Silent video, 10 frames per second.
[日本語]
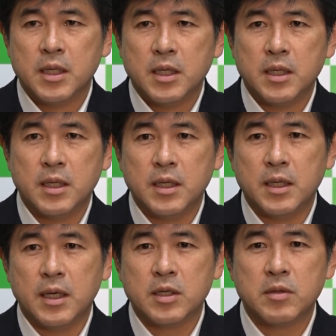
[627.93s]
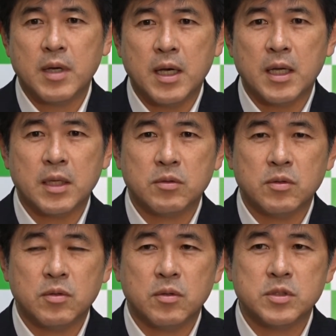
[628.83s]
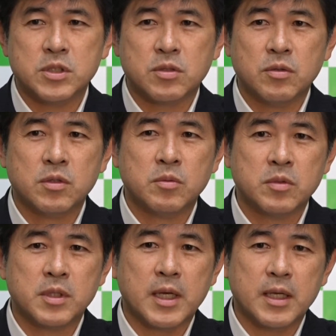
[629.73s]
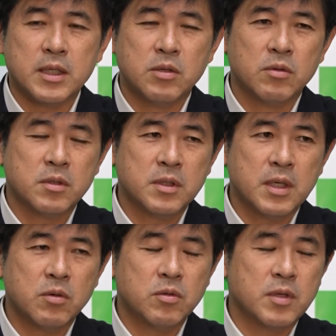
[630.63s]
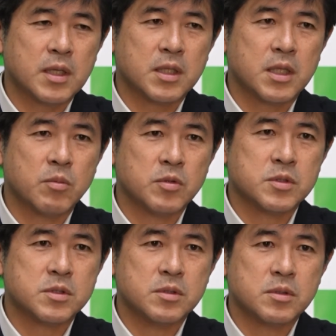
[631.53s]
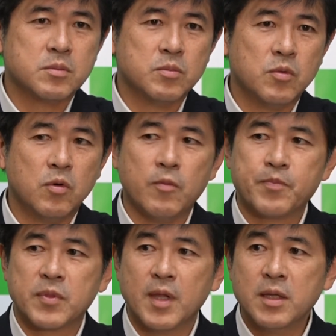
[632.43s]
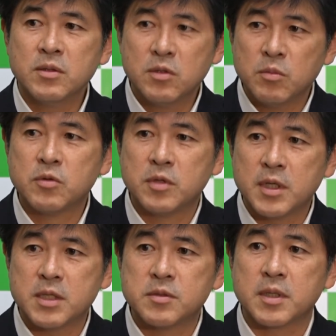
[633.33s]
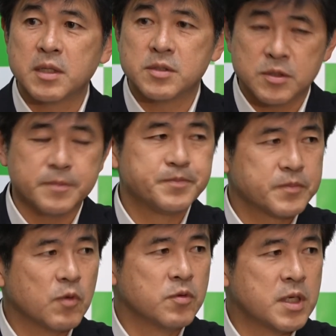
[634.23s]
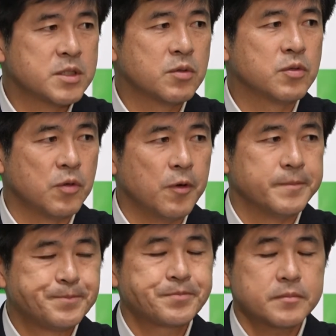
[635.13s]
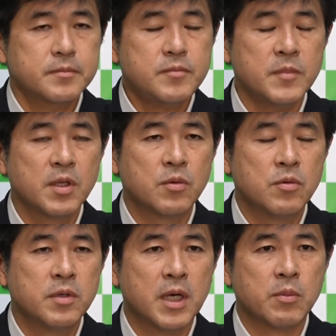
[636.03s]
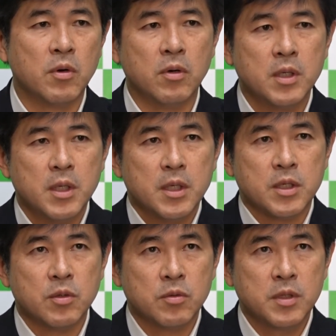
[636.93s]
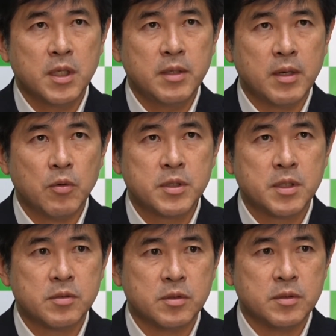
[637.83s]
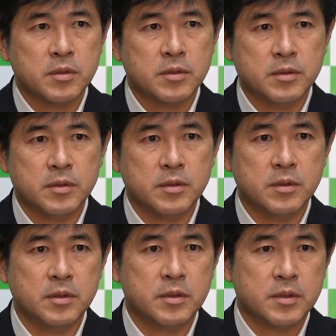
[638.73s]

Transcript: えー、あるいはあの時効の問題、いろんなことをやっても、もう何度も繰り返すわけです、同じことを。で今回も基本的には起きてる、